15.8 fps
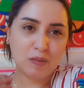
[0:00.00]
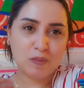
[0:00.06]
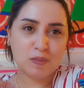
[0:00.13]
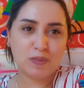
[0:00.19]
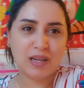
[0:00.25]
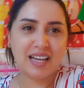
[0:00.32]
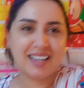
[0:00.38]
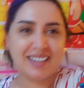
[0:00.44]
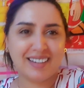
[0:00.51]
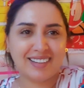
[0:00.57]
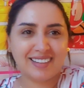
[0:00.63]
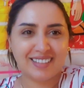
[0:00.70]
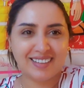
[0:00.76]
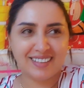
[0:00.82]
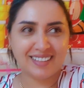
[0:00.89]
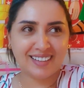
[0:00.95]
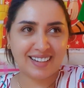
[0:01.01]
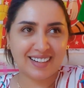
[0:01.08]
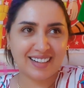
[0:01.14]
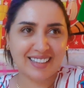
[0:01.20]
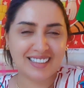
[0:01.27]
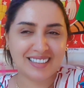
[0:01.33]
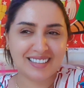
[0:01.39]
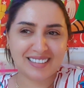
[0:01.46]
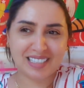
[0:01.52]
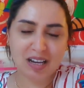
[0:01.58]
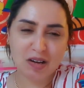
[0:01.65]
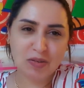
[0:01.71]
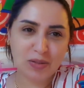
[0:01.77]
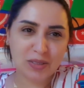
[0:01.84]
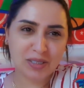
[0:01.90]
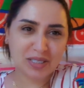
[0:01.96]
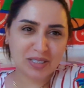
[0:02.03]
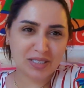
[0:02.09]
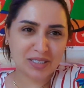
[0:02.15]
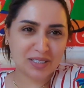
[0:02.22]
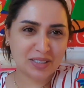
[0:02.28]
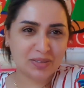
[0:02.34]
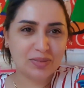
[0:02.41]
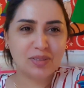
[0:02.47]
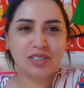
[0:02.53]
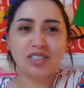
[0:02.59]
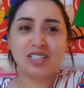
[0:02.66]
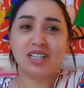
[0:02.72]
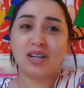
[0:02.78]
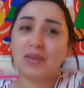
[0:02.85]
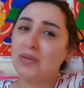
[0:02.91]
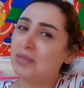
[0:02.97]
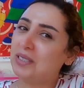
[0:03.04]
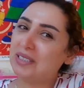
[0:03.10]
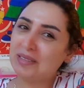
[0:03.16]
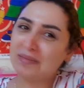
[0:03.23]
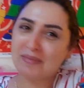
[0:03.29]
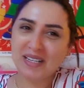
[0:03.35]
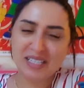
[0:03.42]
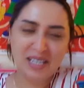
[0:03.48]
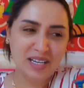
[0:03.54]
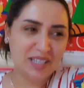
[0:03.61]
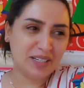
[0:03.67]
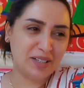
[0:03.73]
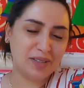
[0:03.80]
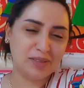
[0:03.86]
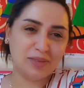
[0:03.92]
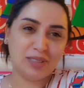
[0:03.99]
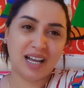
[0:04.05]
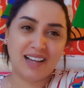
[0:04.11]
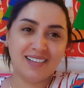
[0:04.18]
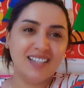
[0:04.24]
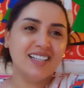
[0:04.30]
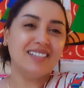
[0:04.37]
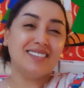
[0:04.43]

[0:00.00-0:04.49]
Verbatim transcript: نبارك للريده ولد الشنويه وايمان حريوده